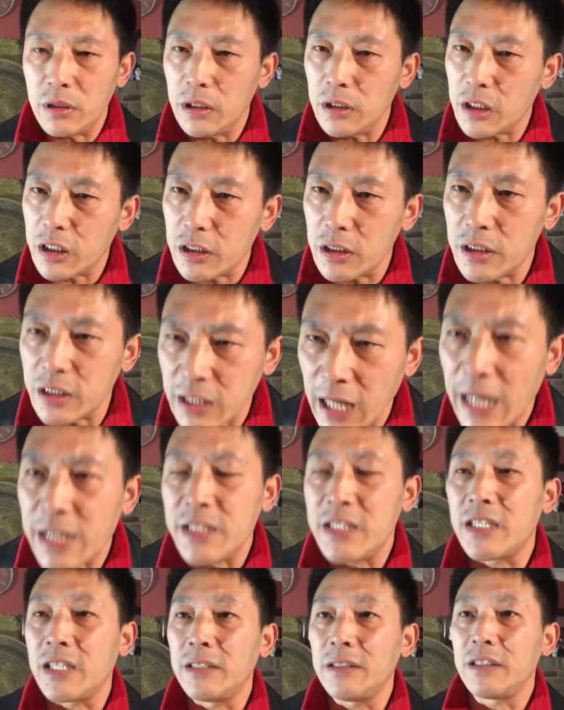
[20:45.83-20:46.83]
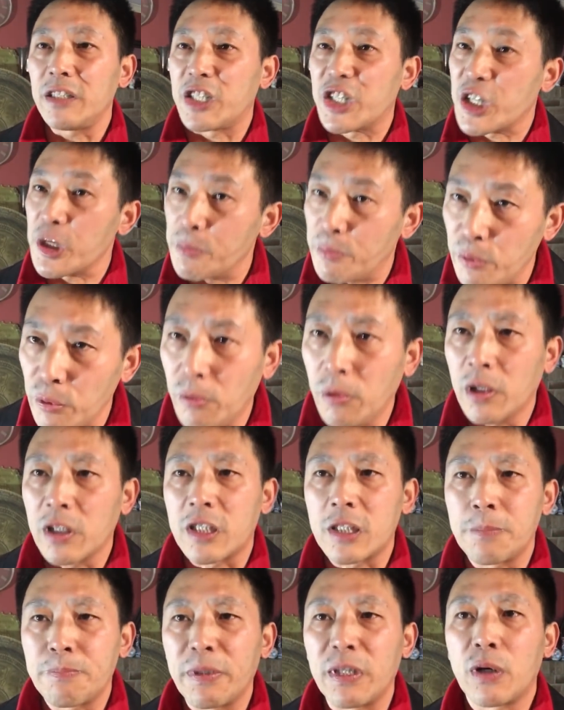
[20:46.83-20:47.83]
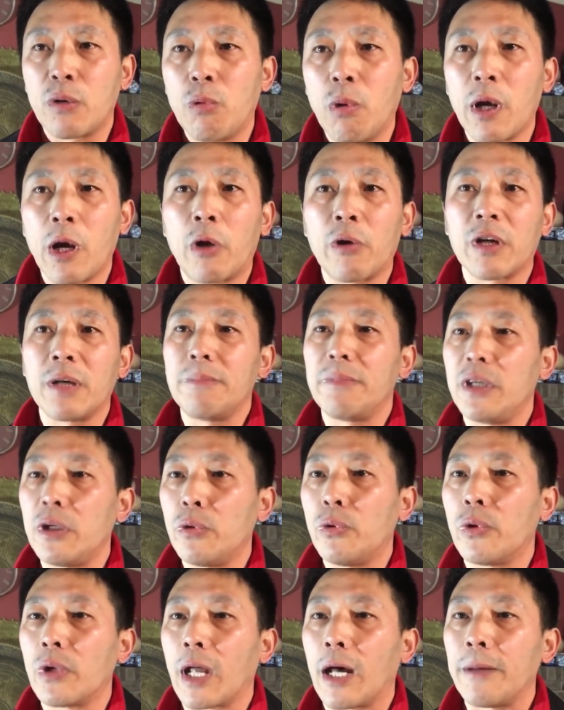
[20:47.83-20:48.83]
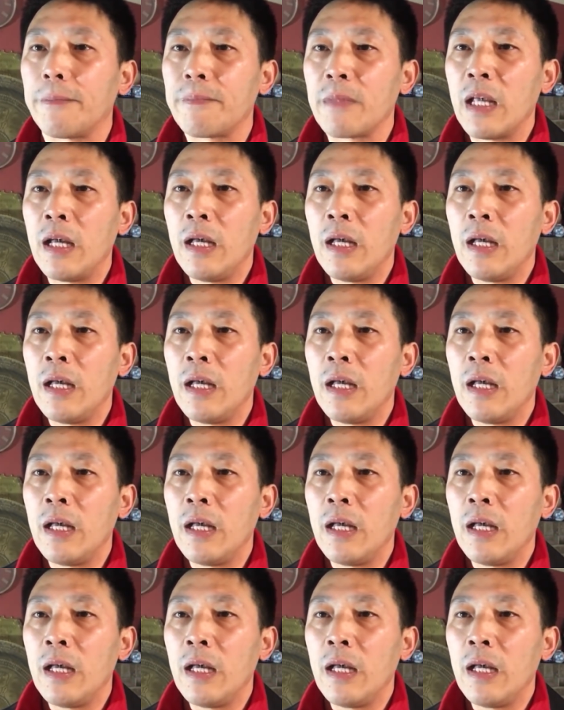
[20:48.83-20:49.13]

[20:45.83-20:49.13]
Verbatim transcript: 是善心，只不过是被国妖给迷糊了。